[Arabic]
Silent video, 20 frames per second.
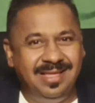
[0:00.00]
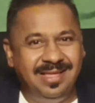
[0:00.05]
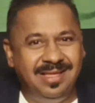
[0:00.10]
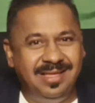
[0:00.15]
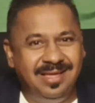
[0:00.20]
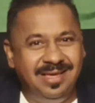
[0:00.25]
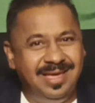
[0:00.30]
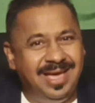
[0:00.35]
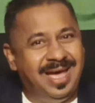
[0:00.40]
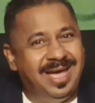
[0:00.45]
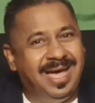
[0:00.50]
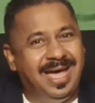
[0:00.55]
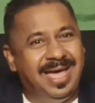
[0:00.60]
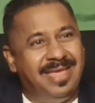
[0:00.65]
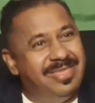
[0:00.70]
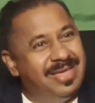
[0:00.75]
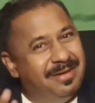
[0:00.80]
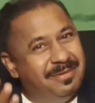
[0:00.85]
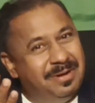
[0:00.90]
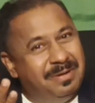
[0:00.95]
يا اخي
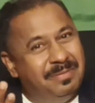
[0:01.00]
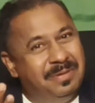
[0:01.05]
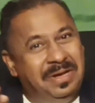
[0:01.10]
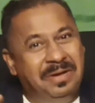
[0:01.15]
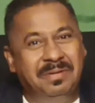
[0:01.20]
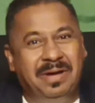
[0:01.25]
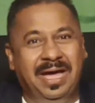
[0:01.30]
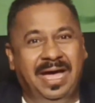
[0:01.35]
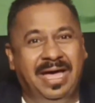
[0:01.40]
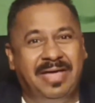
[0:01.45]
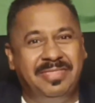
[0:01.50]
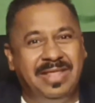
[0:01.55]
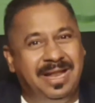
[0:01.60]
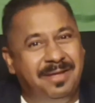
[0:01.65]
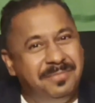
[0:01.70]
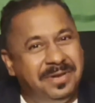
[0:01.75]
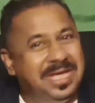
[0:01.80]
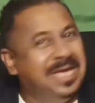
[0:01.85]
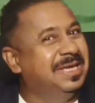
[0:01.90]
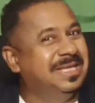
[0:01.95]
هذا هذا
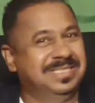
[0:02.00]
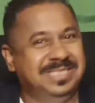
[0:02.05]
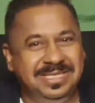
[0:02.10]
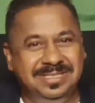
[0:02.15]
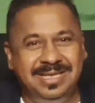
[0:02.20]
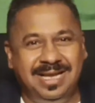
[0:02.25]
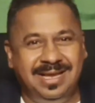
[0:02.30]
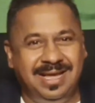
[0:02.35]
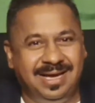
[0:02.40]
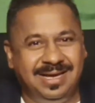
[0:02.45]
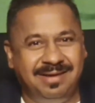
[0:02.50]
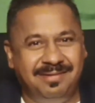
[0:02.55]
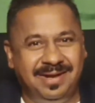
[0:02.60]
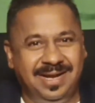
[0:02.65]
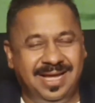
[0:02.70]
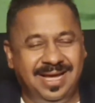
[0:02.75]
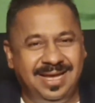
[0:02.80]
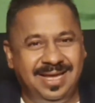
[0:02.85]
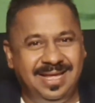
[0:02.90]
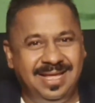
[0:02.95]
الامريكي سجل يا اخي
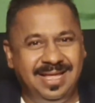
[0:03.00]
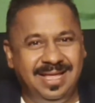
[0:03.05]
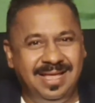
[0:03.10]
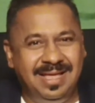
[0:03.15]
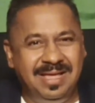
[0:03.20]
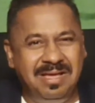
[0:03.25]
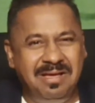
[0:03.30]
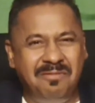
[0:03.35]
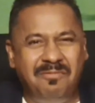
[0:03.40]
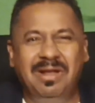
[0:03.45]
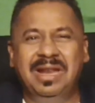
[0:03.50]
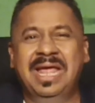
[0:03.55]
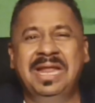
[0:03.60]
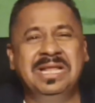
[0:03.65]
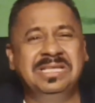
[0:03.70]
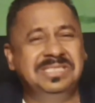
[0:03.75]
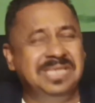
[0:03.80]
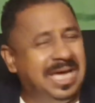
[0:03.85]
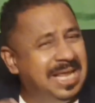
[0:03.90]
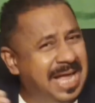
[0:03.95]
والله والله
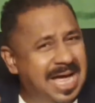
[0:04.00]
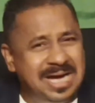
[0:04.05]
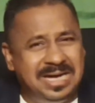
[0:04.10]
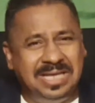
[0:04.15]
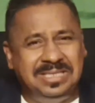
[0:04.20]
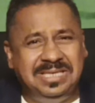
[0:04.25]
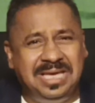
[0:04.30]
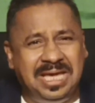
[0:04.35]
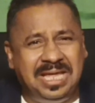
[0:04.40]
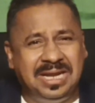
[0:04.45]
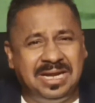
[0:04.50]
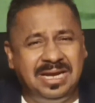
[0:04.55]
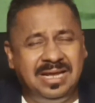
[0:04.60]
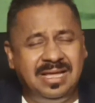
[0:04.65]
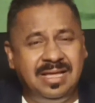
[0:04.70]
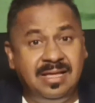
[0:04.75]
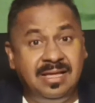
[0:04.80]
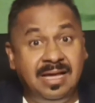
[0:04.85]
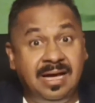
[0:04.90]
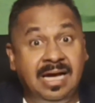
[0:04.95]
انا زعلان كثير
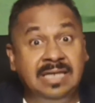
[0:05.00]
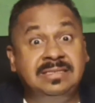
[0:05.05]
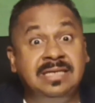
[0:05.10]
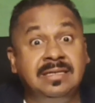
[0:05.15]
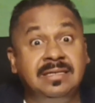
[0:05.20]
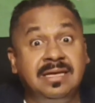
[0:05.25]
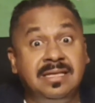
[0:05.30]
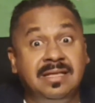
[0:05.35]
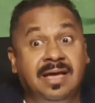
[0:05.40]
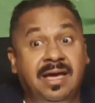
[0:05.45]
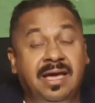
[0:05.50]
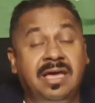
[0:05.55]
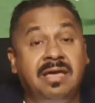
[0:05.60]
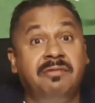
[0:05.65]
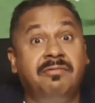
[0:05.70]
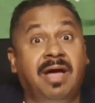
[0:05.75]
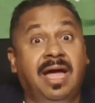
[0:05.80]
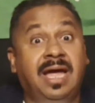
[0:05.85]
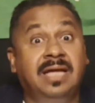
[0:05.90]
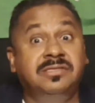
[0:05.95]
عشان كذا اي
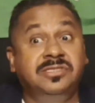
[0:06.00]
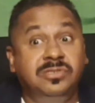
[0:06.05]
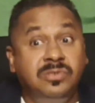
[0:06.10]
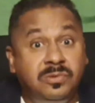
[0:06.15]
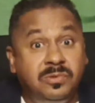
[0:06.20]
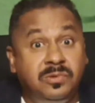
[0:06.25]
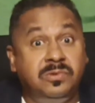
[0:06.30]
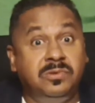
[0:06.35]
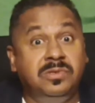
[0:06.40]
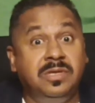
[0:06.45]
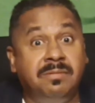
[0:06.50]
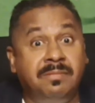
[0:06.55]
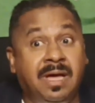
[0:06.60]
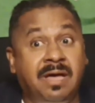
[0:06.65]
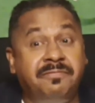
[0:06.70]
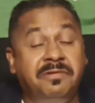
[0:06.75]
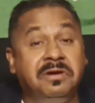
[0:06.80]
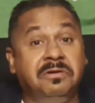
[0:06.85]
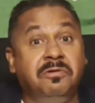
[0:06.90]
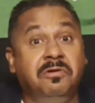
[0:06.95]
واحد سعودي
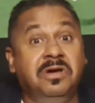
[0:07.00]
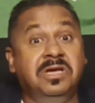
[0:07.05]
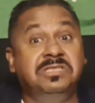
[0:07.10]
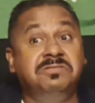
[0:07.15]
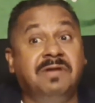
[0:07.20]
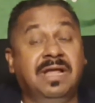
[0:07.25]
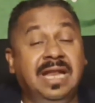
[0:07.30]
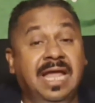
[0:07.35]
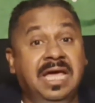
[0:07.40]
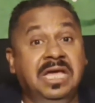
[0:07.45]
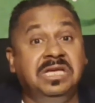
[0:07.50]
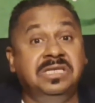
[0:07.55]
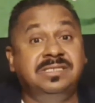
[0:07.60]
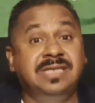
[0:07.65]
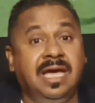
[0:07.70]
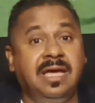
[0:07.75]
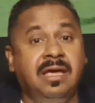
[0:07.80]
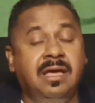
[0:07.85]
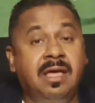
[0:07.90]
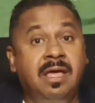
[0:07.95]
ما في كويس ولا اي
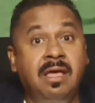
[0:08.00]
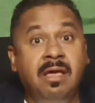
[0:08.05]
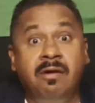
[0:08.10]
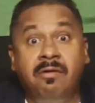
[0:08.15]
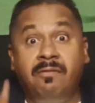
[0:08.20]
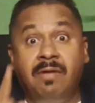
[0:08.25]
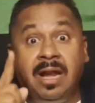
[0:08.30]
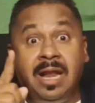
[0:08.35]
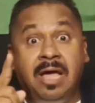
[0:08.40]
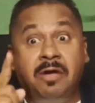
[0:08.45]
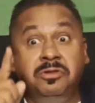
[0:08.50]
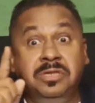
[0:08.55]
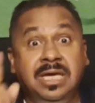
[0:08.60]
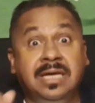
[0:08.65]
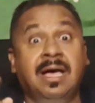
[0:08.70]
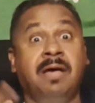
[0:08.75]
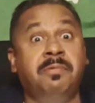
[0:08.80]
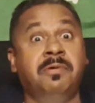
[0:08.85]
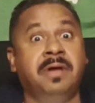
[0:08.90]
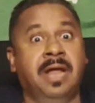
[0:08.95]
شيء والله عندي
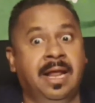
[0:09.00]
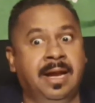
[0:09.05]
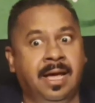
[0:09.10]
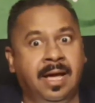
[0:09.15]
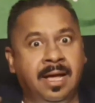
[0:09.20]
قبر انا